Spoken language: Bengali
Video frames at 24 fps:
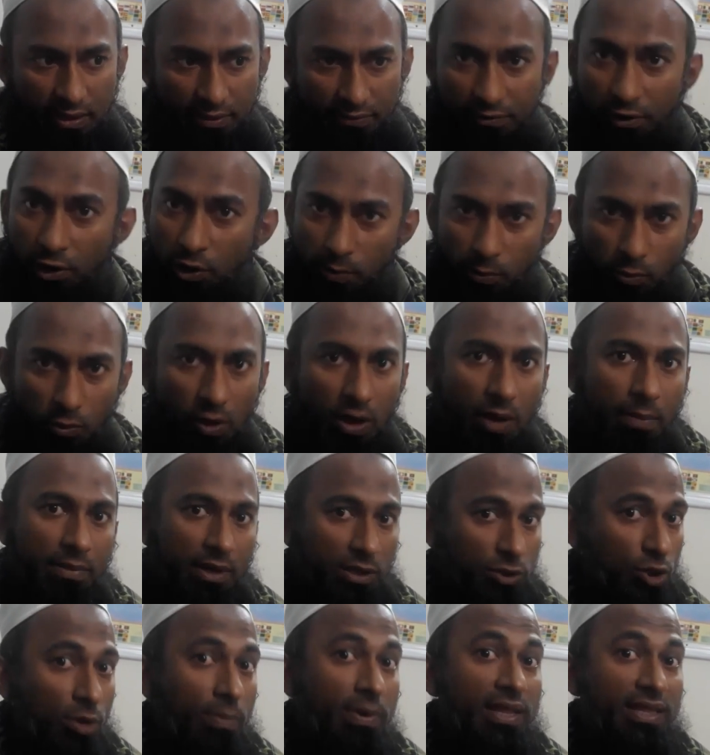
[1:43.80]
এ ফর্মগুলো
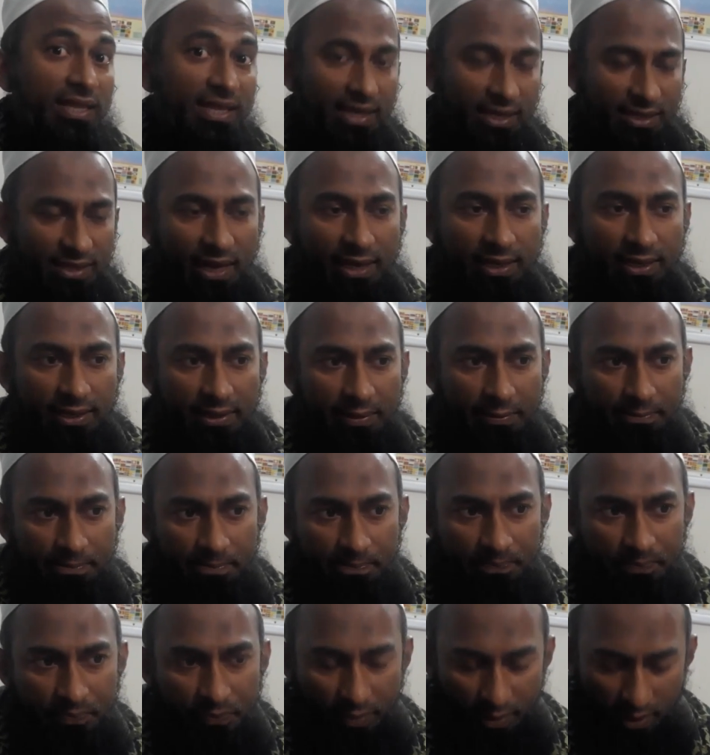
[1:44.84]
আমরা জমা দিয়ে থাকি
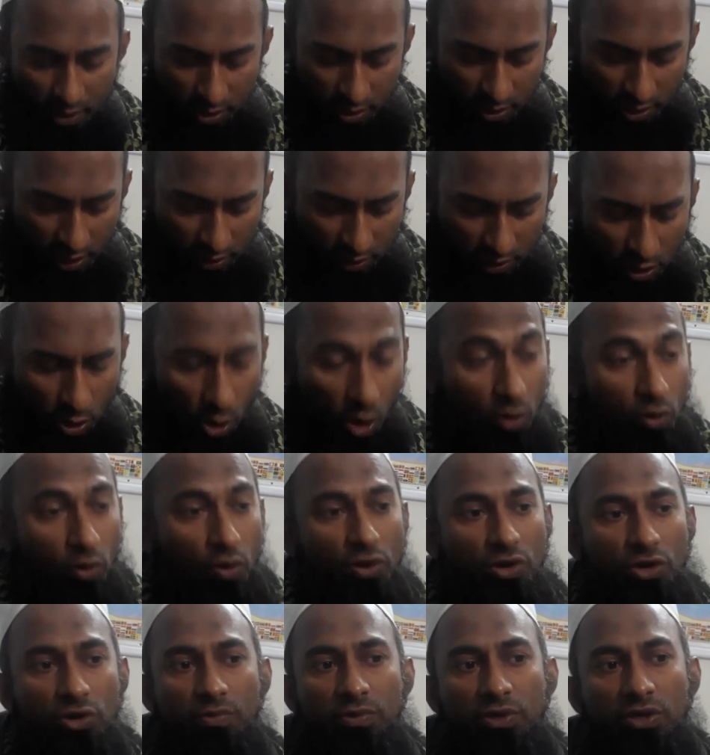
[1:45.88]
একটা
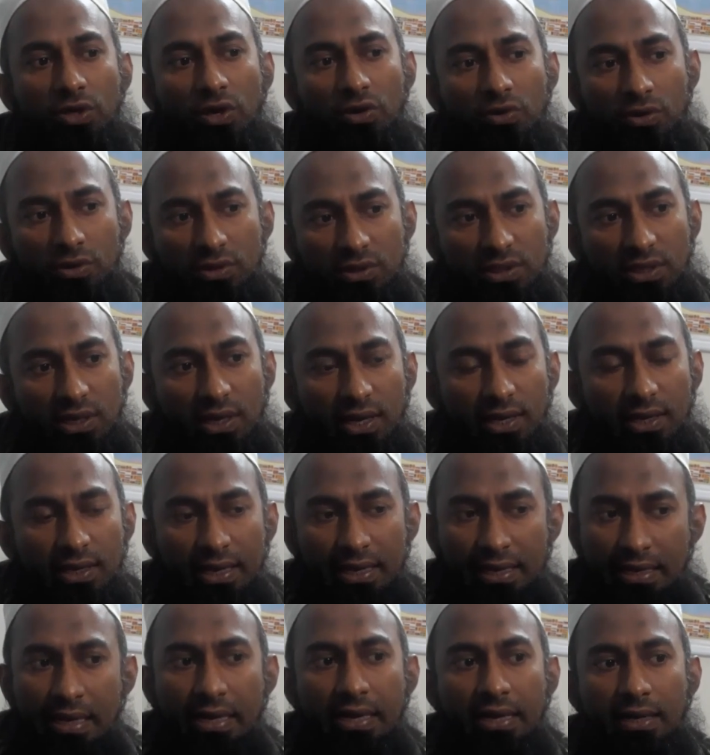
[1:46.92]
লক্ষণীয় বিষয় হচ্ছে
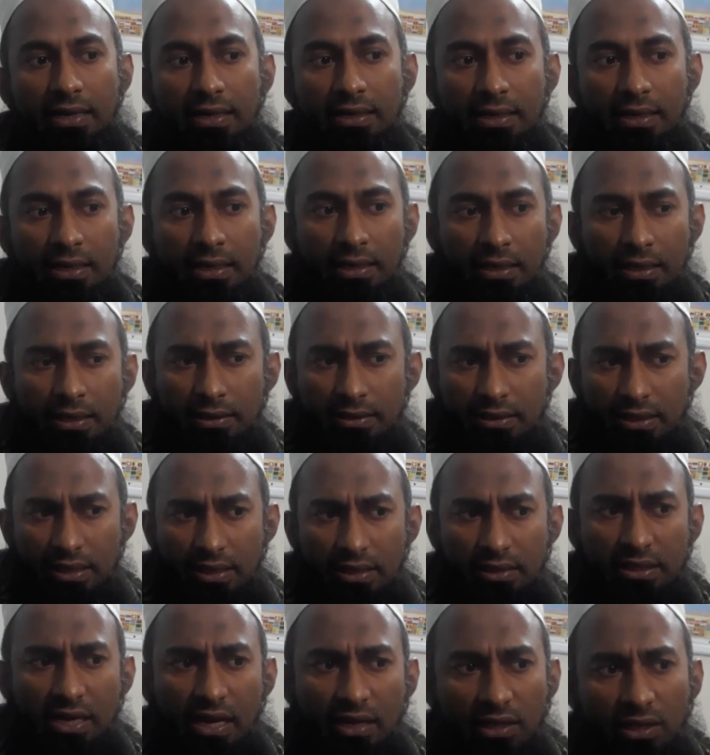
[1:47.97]
এখানে যে
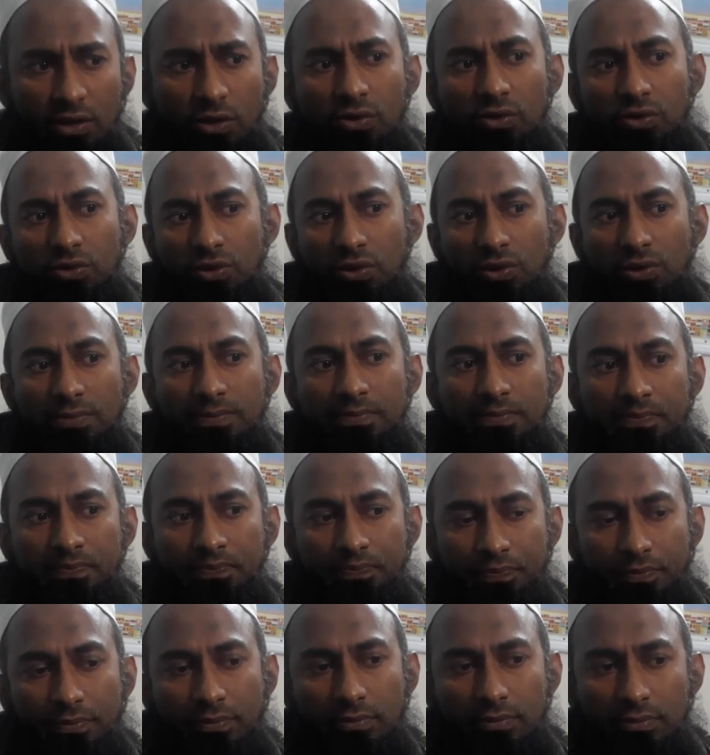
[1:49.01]
সাধারণত
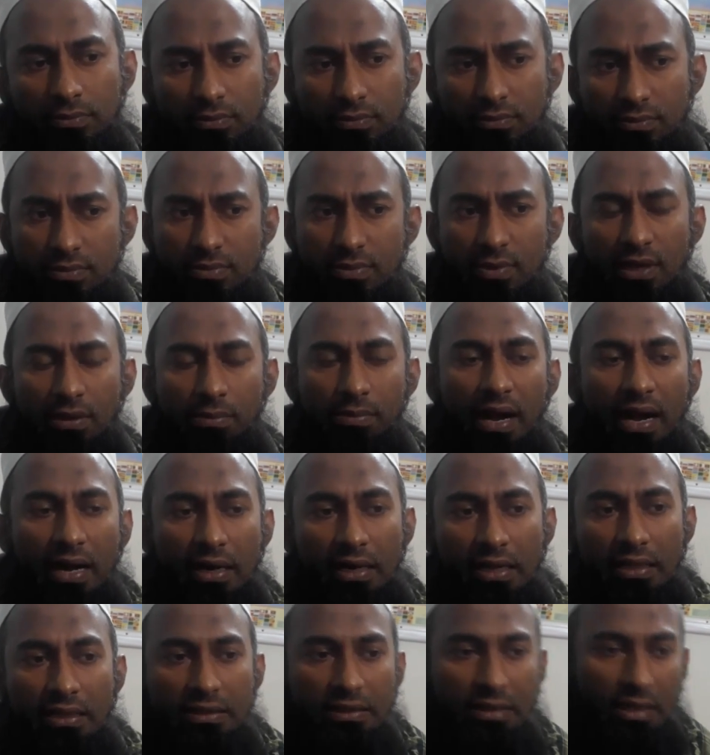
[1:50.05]

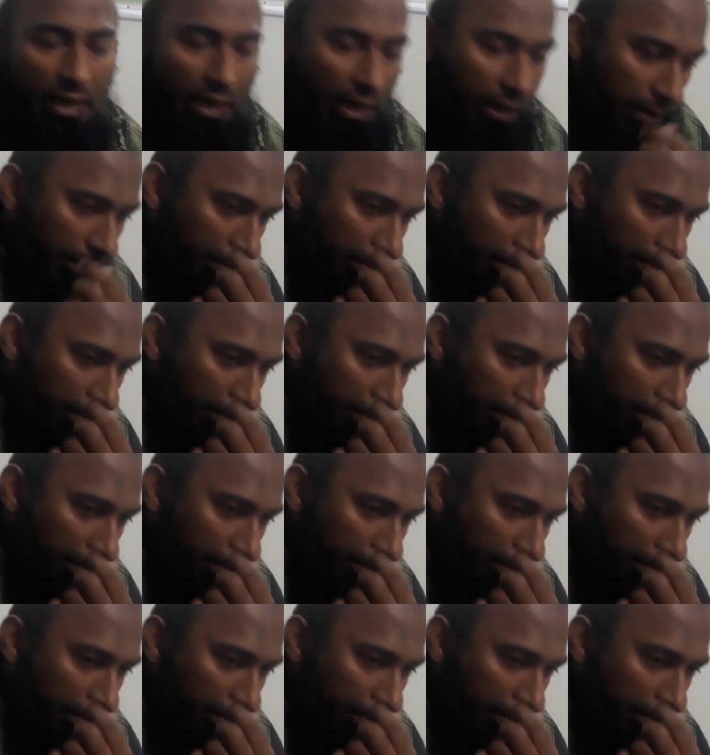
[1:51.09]
বাংলাদেশের